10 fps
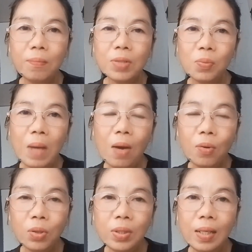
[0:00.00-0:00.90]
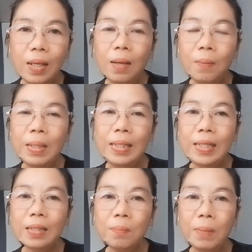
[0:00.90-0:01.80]
sumahod,
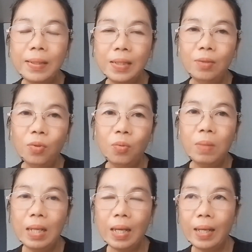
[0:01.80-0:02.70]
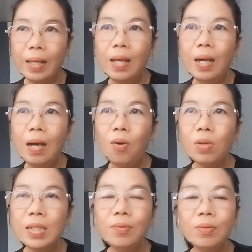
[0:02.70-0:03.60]
maliit man yan o malaki. Ako
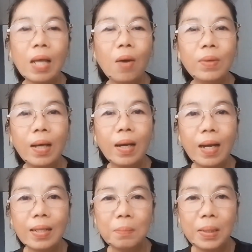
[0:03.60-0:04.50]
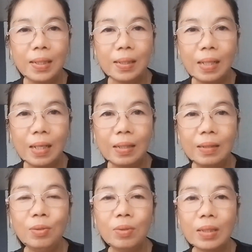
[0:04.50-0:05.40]
kasi yung tao na kahit maliit
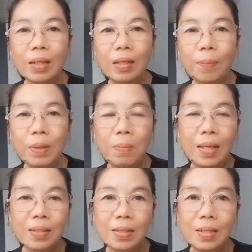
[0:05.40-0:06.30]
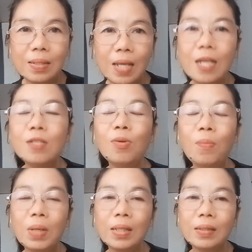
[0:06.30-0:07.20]
lang yung natanggap na blessings, ay
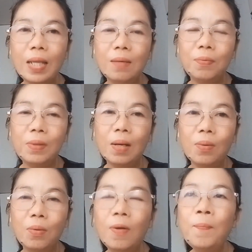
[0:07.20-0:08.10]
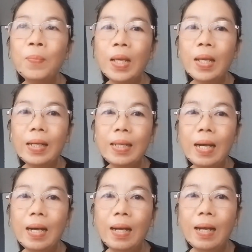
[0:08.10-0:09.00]
sobrang thankful ako.
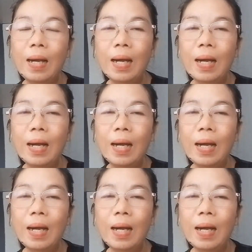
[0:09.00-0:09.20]
Kaya